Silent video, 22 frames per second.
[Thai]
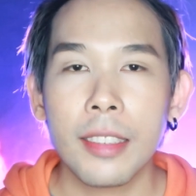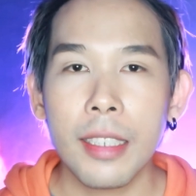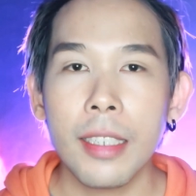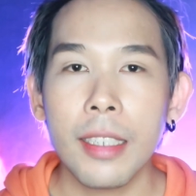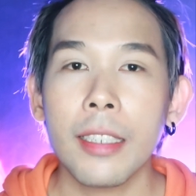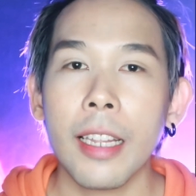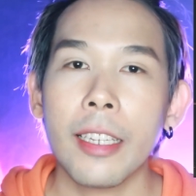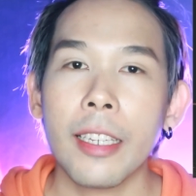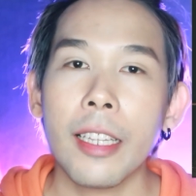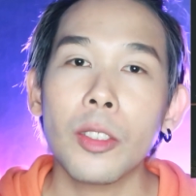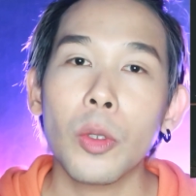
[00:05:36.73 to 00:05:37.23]
ซึ่
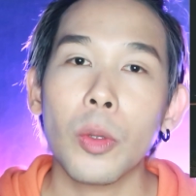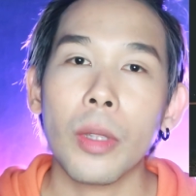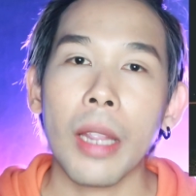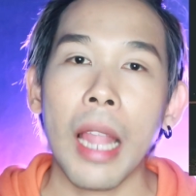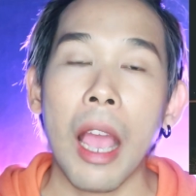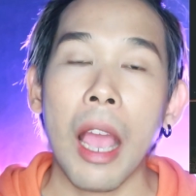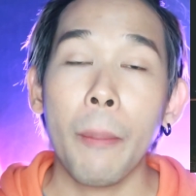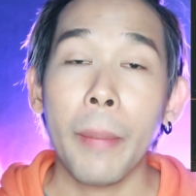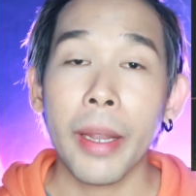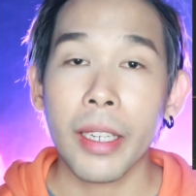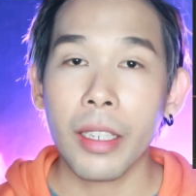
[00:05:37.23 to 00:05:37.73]
งในที่สุด
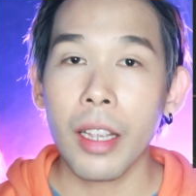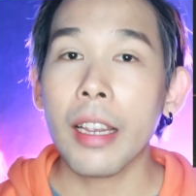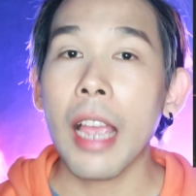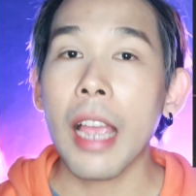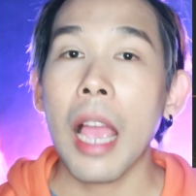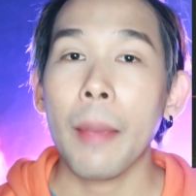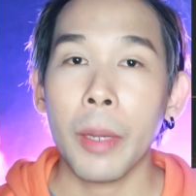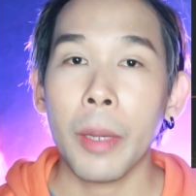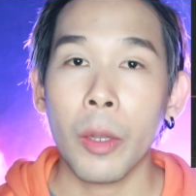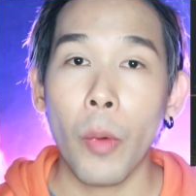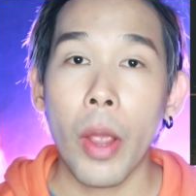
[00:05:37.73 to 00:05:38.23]
แล้วมันก็ก
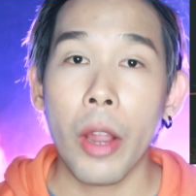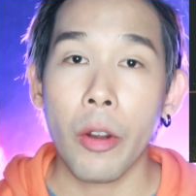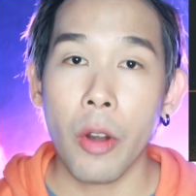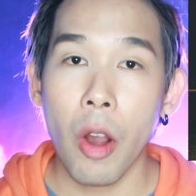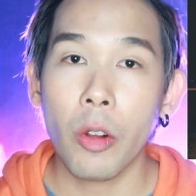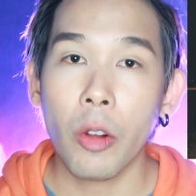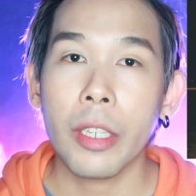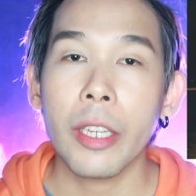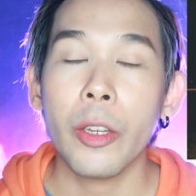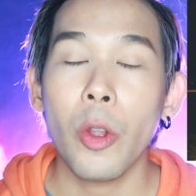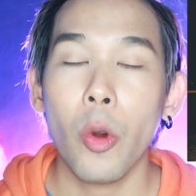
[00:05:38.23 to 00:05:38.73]
ลายเป็นไว
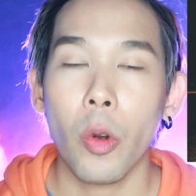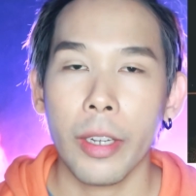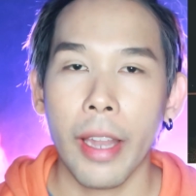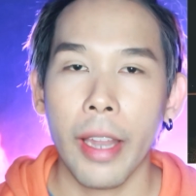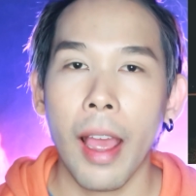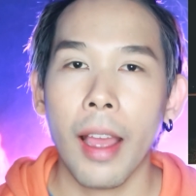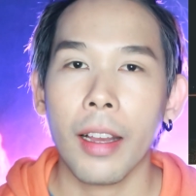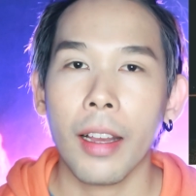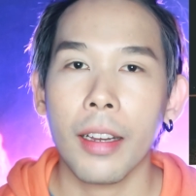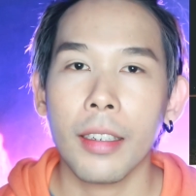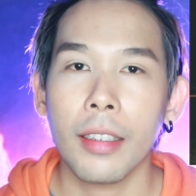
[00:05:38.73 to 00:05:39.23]
รัลที่โด่ง
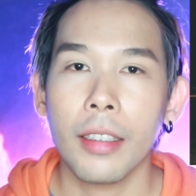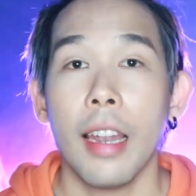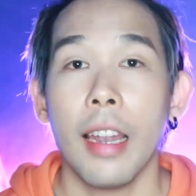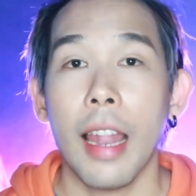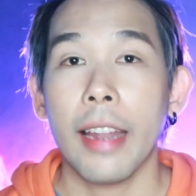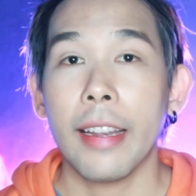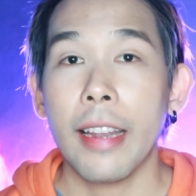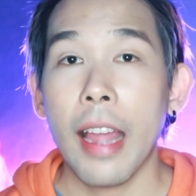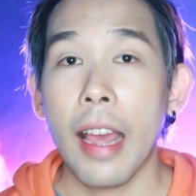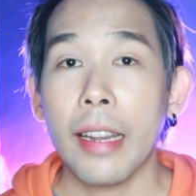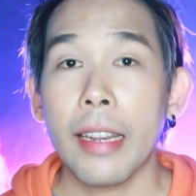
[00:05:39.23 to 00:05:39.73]
ดัง
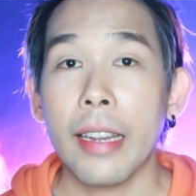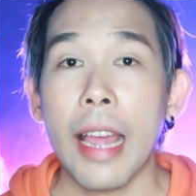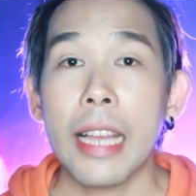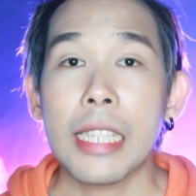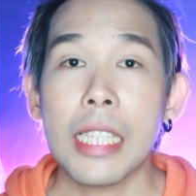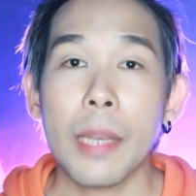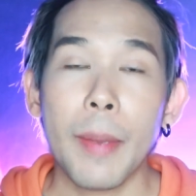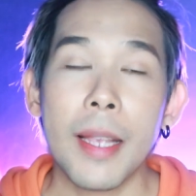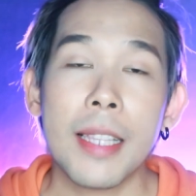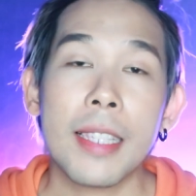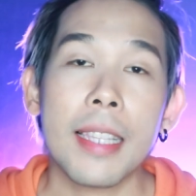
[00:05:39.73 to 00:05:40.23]
และนั่นน่า
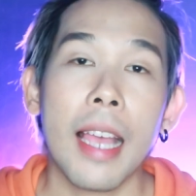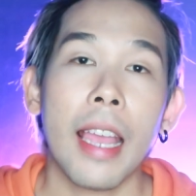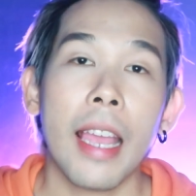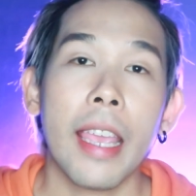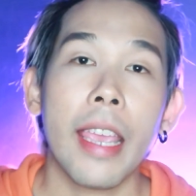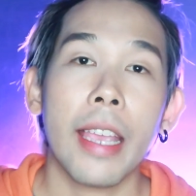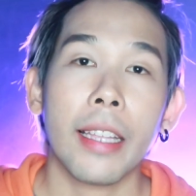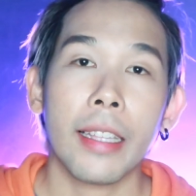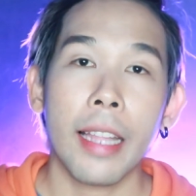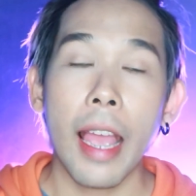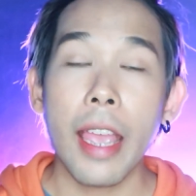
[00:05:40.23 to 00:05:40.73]
จะเป็นสา
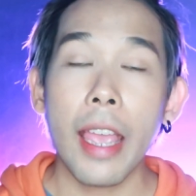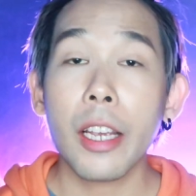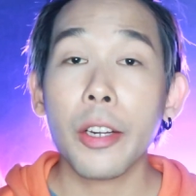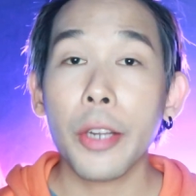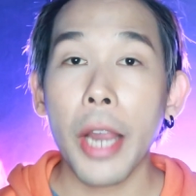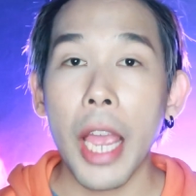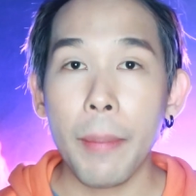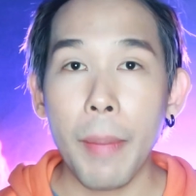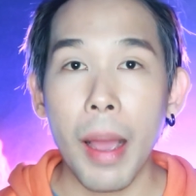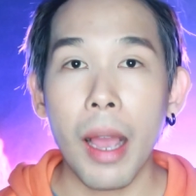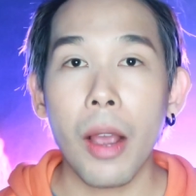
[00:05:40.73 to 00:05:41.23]
เหตุให้
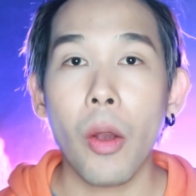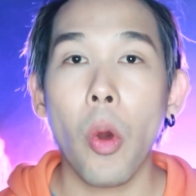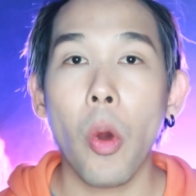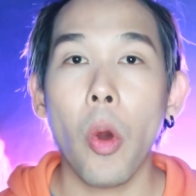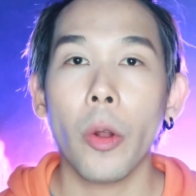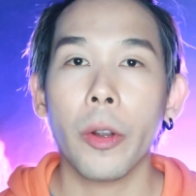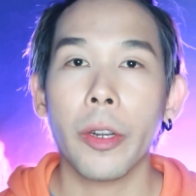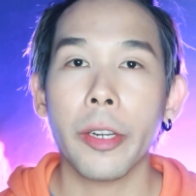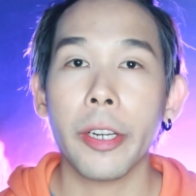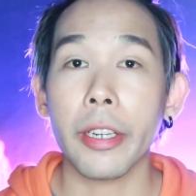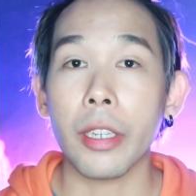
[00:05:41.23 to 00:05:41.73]
ใครบางค
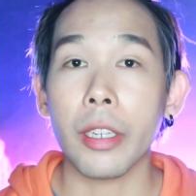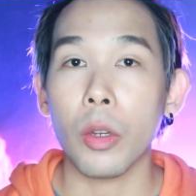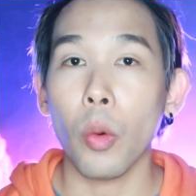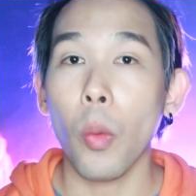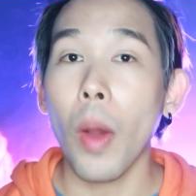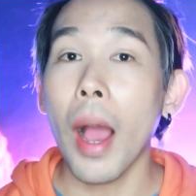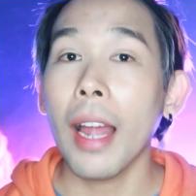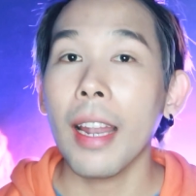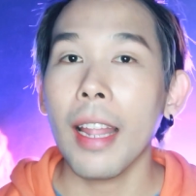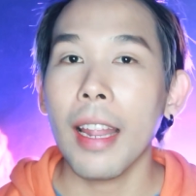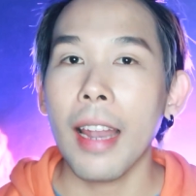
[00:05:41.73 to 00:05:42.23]
นหรือ
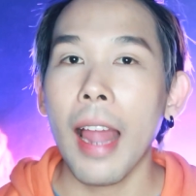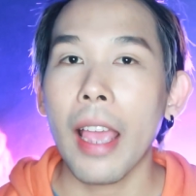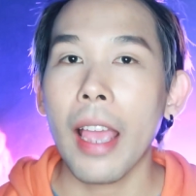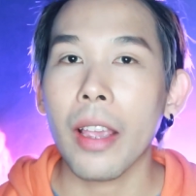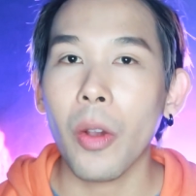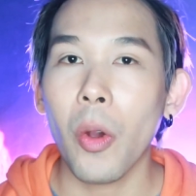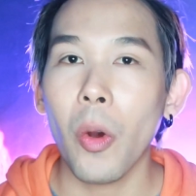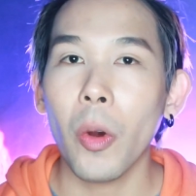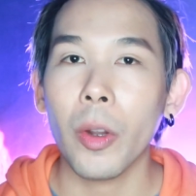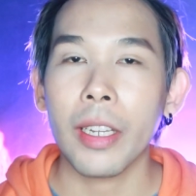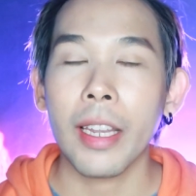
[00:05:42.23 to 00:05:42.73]
ว่าหลา
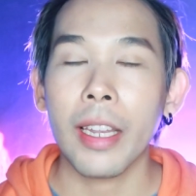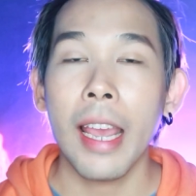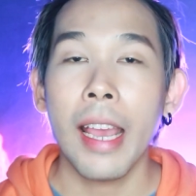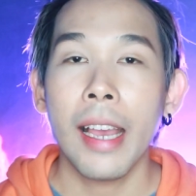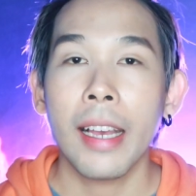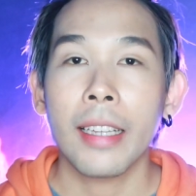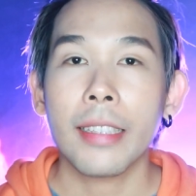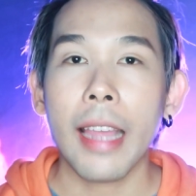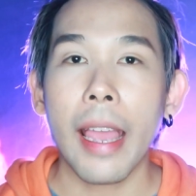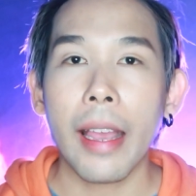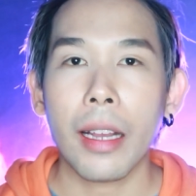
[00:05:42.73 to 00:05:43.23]
ยๆคน
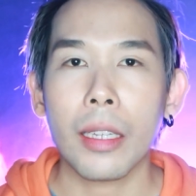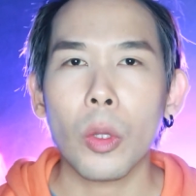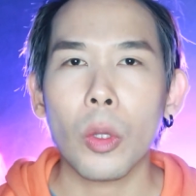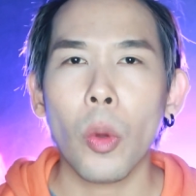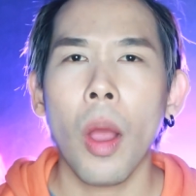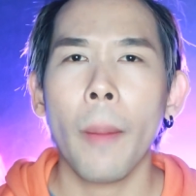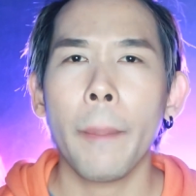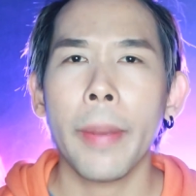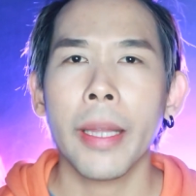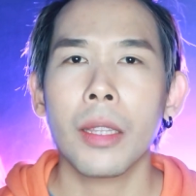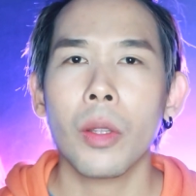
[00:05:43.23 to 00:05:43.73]
แต่ง
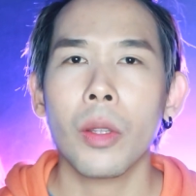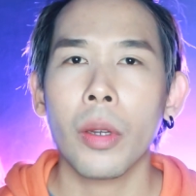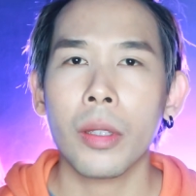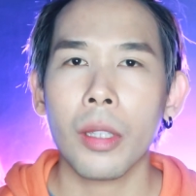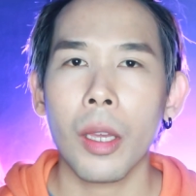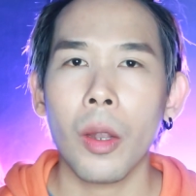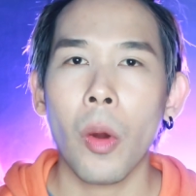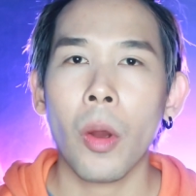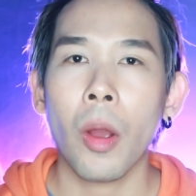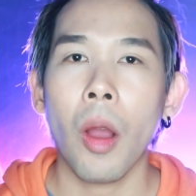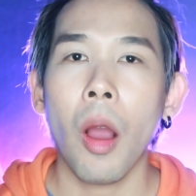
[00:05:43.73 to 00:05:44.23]
ตัวเป็นตัว
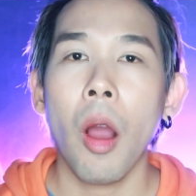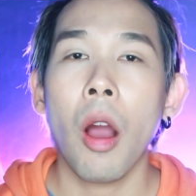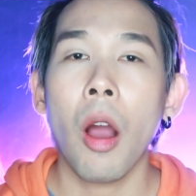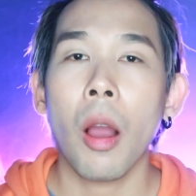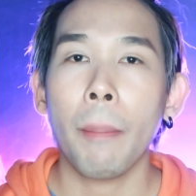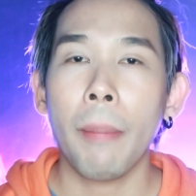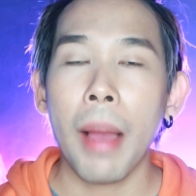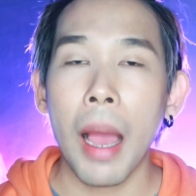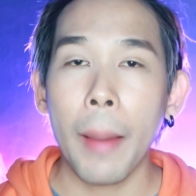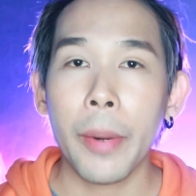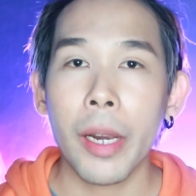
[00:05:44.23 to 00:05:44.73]
ตลกออ
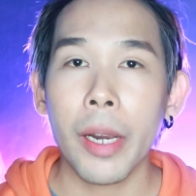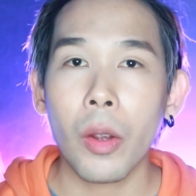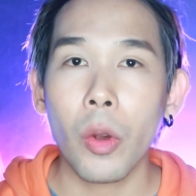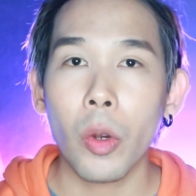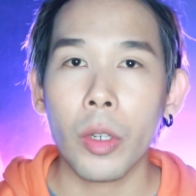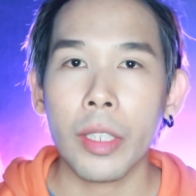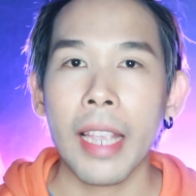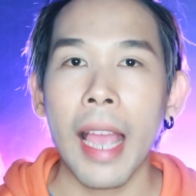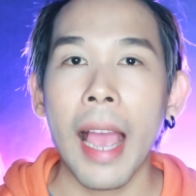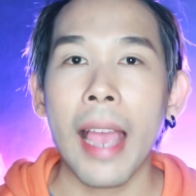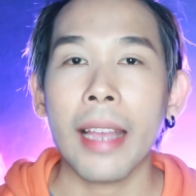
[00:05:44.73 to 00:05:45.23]
กมาปราก
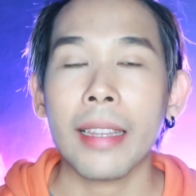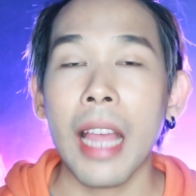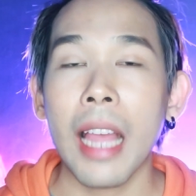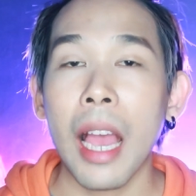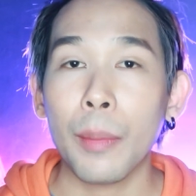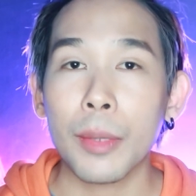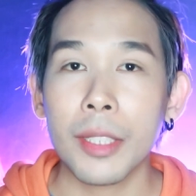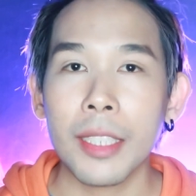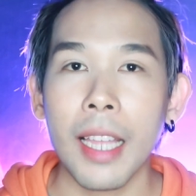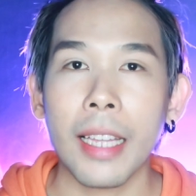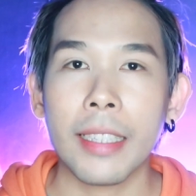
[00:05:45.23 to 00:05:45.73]
ฏกาย
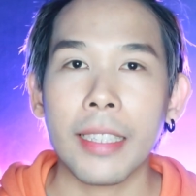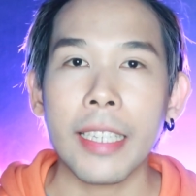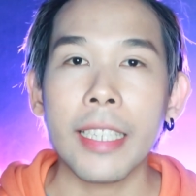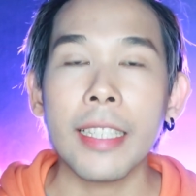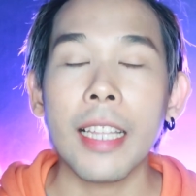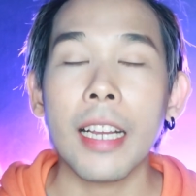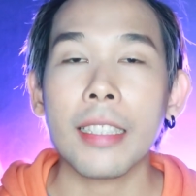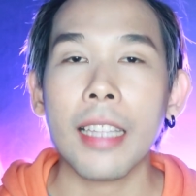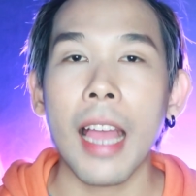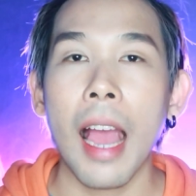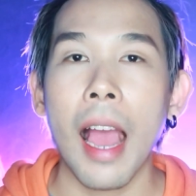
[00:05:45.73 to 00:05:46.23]
ตามสถานที่
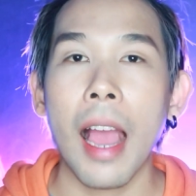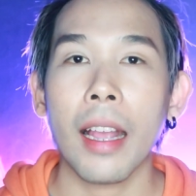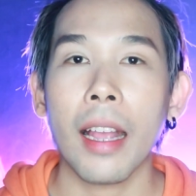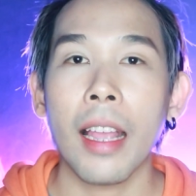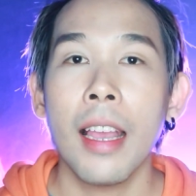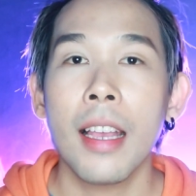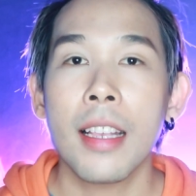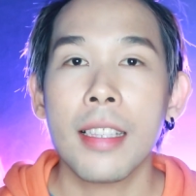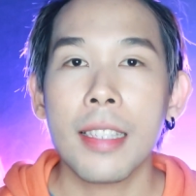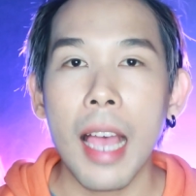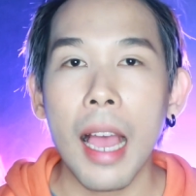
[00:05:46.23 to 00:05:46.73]
ต่า
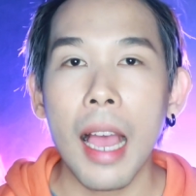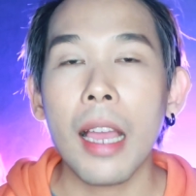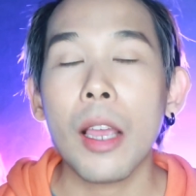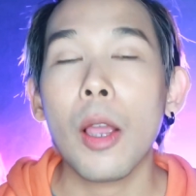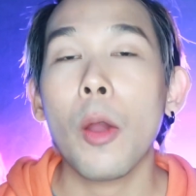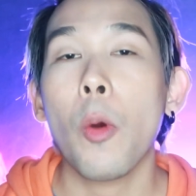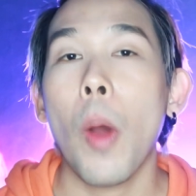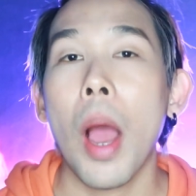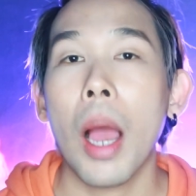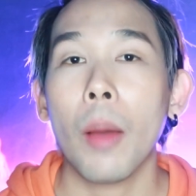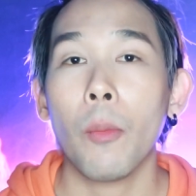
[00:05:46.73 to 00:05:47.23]
งๆสร้าง
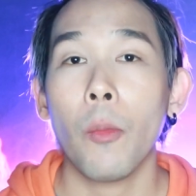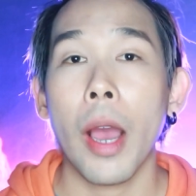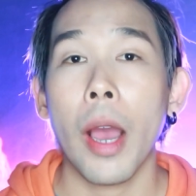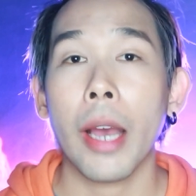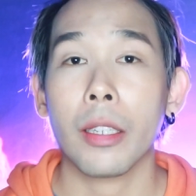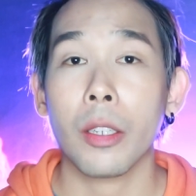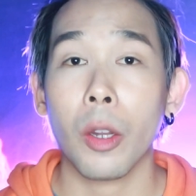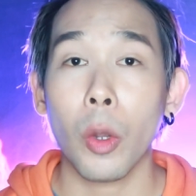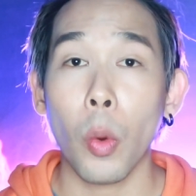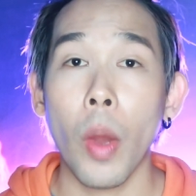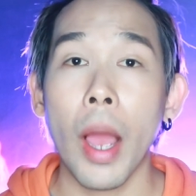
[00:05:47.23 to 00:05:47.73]
ความหวา
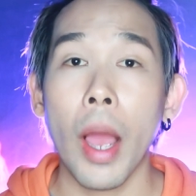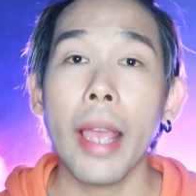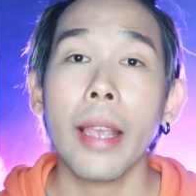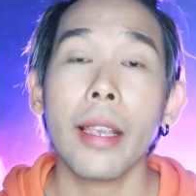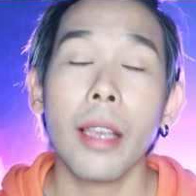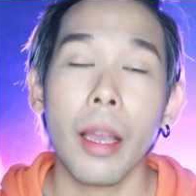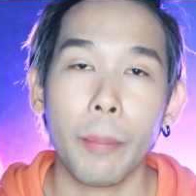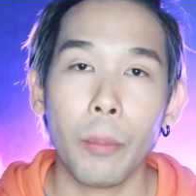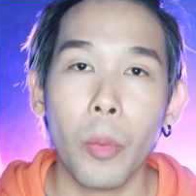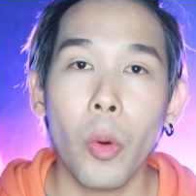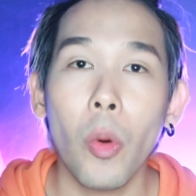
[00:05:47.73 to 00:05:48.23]
ดกลัวให้
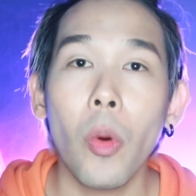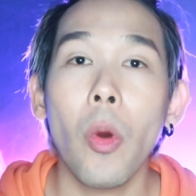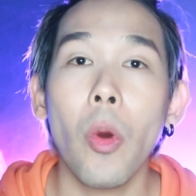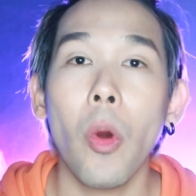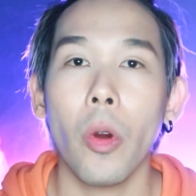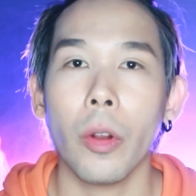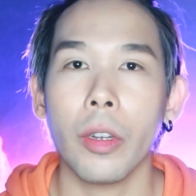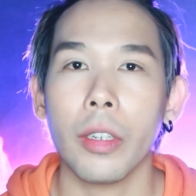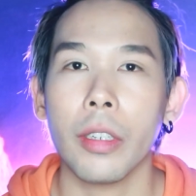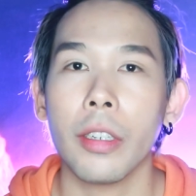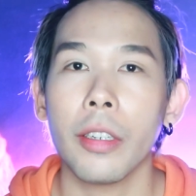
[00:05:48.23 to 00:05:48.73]
กับผู้
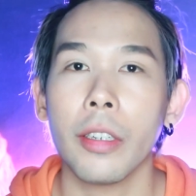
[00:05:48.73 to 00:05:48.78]
คน